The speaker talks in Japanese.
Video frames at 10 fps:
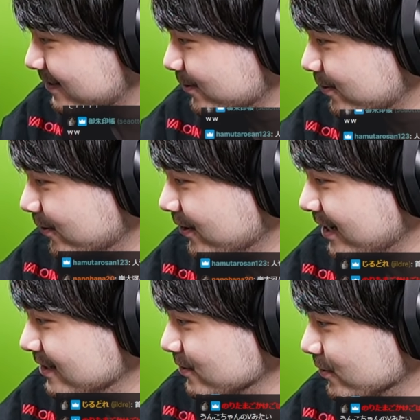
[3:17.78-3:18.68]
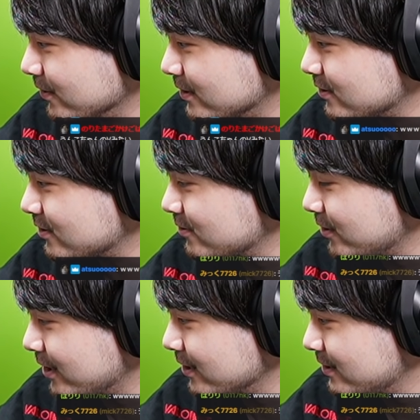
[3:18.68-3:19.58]
超高解像度のやつ作
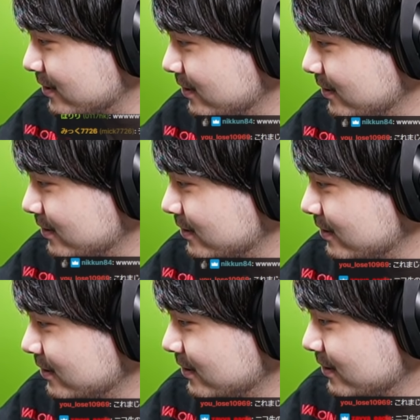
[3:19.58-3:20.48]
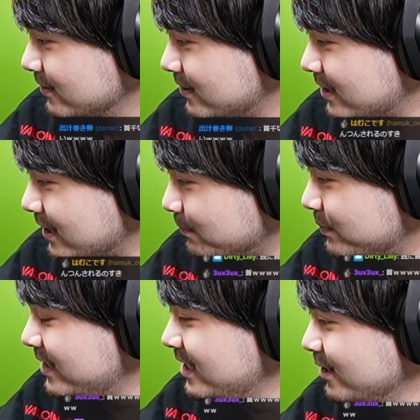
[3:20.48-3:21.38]
らねてか
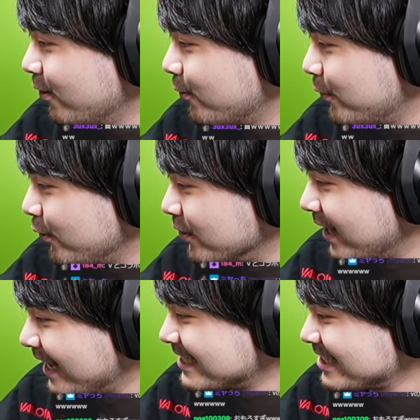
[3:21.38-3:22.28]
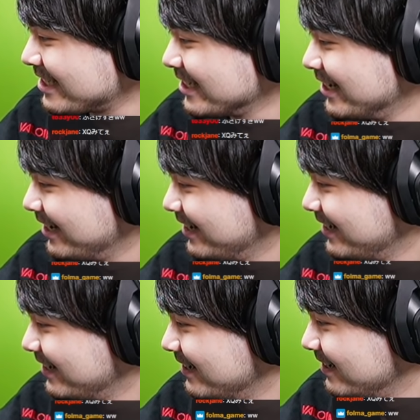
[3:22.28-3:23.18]
BO4 夏
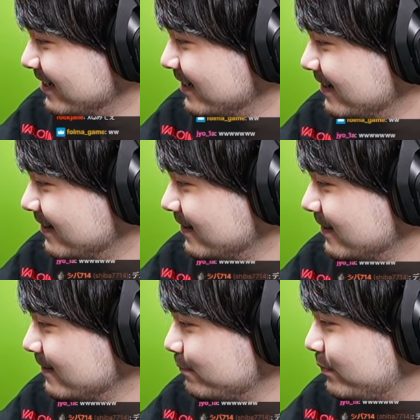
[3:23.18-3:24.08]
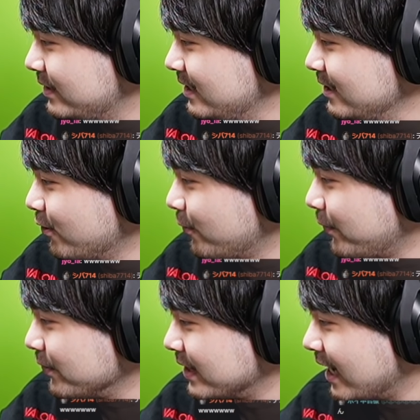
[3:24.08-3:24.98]

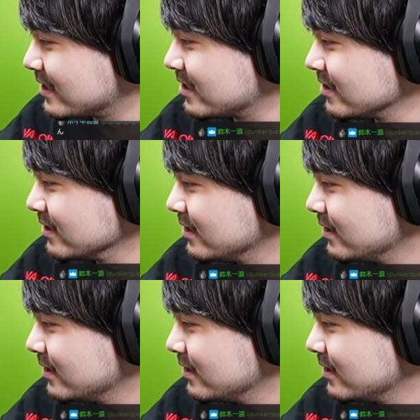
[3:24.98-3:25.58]
BO4 夏